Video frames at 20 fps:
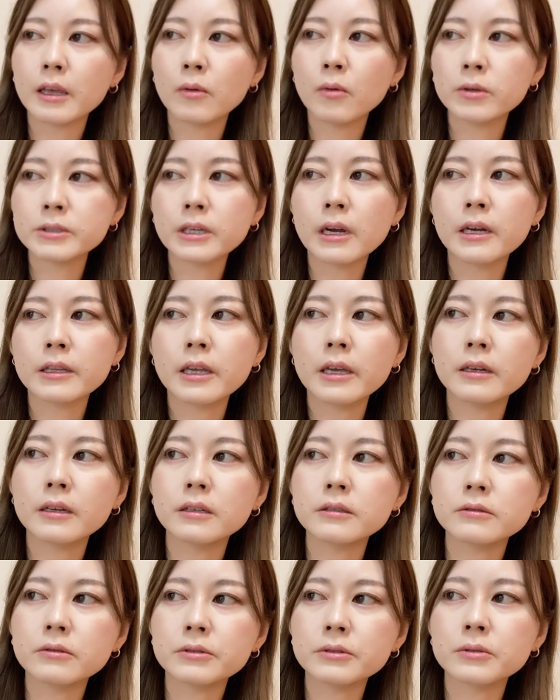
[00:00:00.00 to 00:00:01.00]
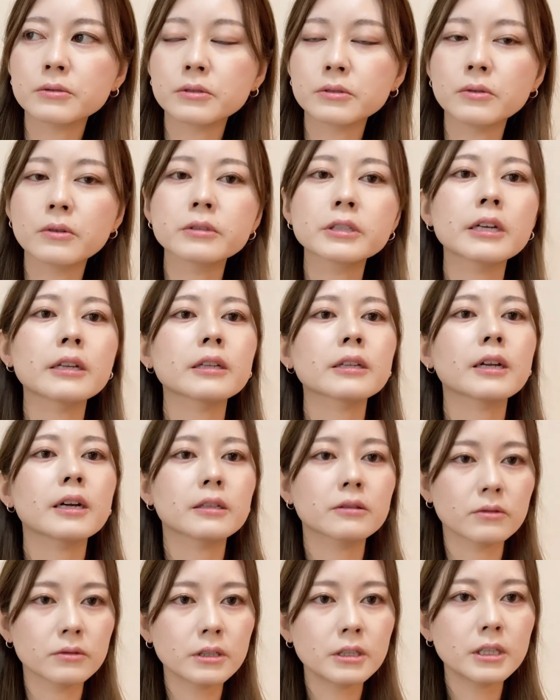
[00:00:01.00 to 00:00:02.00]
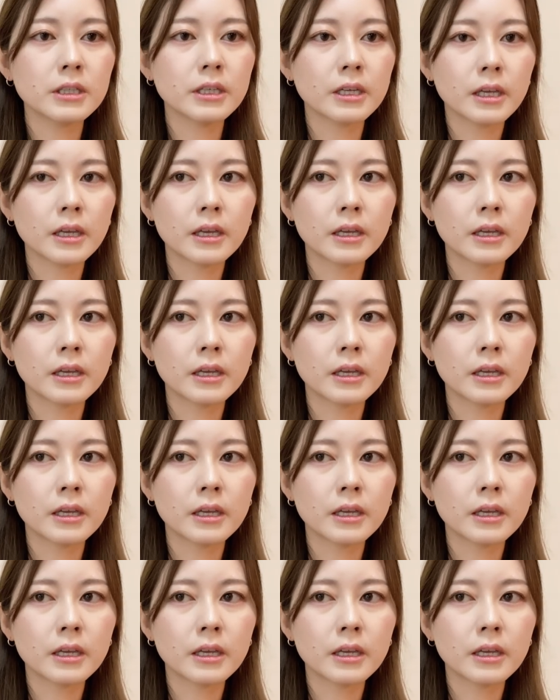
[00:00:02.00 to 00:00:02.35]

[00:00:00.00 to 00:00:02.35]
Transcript: え大阪大学を卒業された後に、